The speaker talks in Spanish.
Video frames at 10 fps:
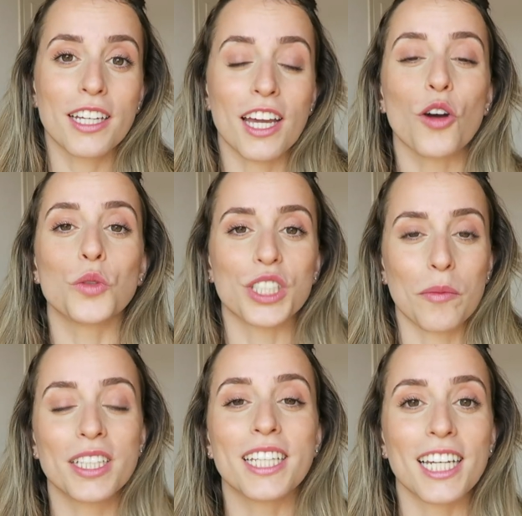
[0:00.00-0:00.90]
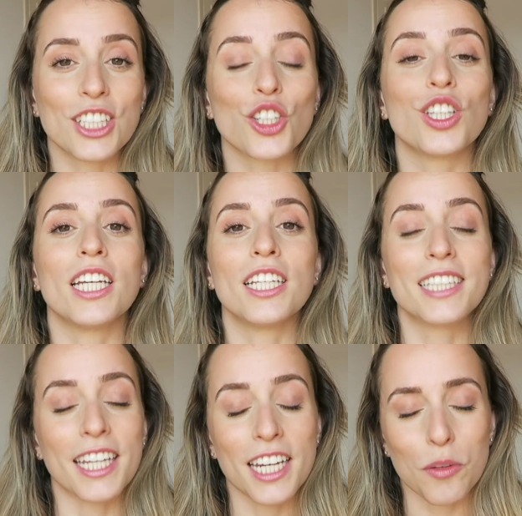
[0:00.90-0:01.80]
que justamente el hecho de
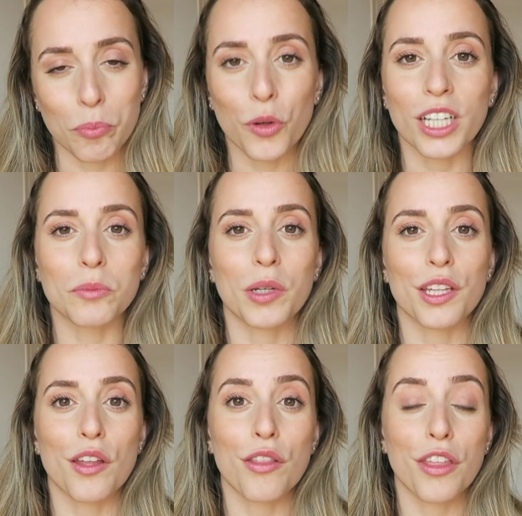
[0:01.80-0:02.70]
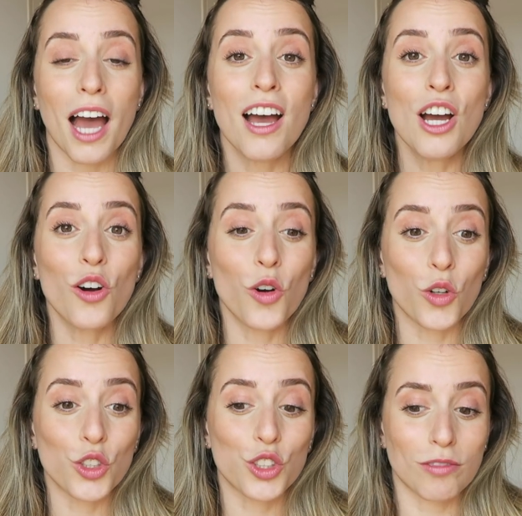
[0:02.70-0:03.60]
tener poca experiencia
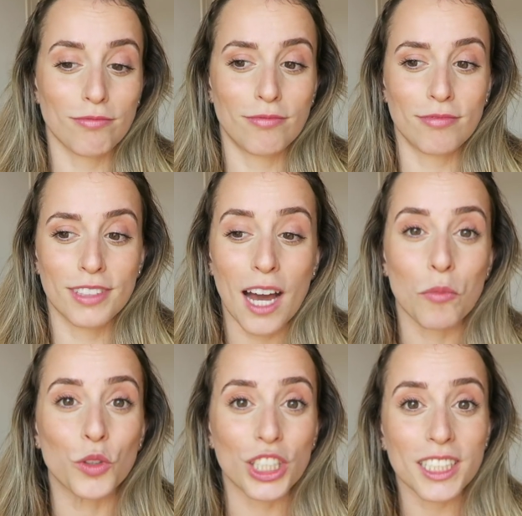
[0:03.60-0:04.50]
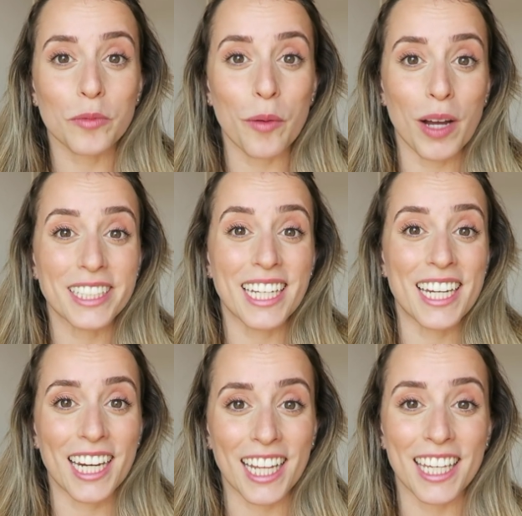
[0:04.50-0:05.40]
os mm, da muchísima más
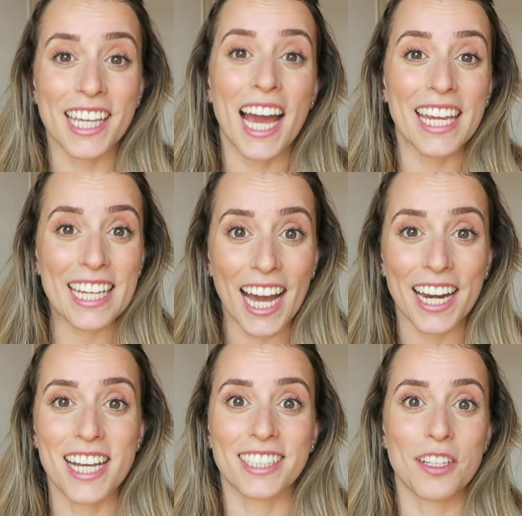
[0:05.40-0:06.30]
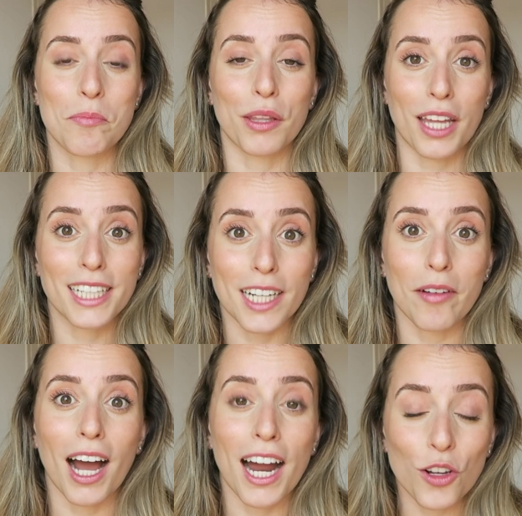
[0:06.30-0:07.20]
energía y ganas de empezar a
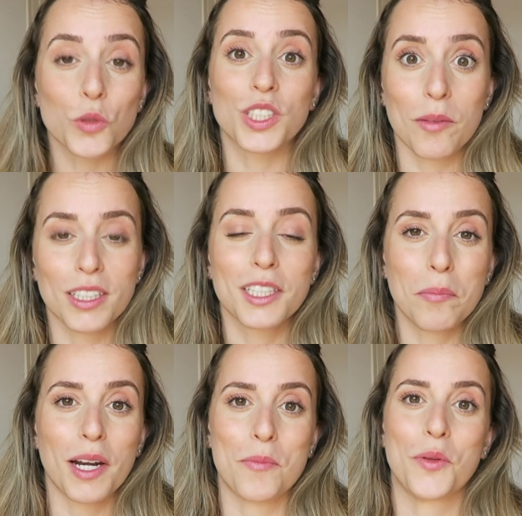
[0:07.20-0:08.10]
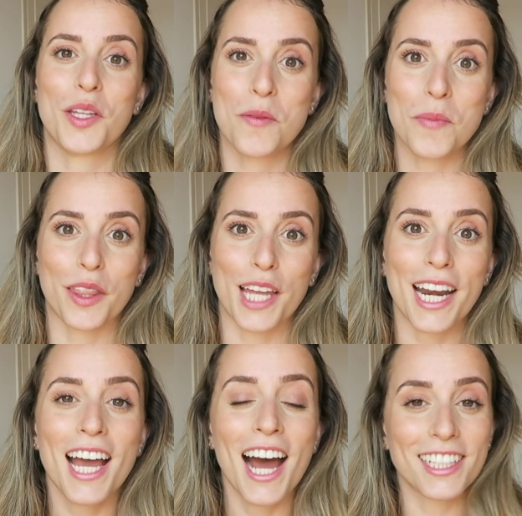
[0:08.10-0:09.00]
trabajar justamente para poder
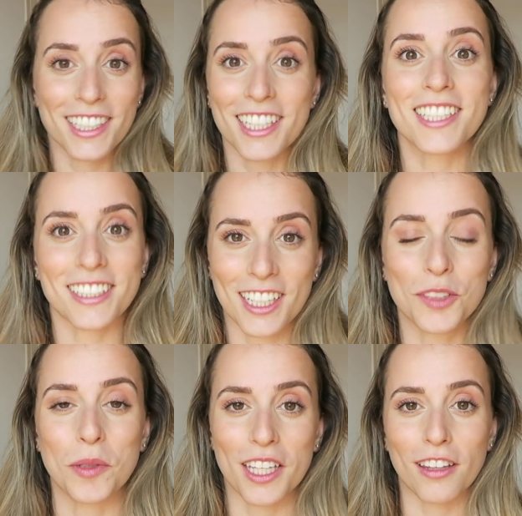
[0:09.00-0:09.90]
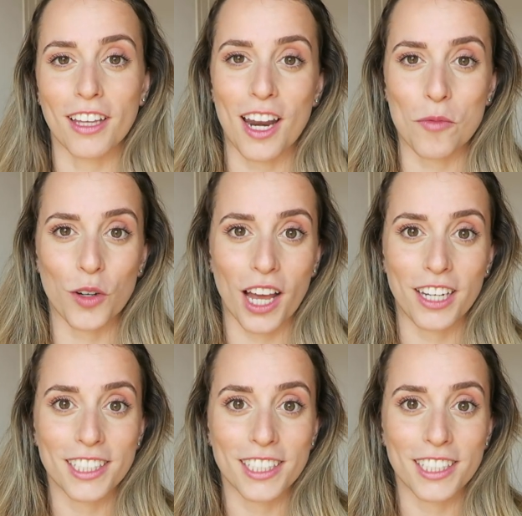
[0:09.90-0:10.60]
empezar a tener esa experiencia laboral.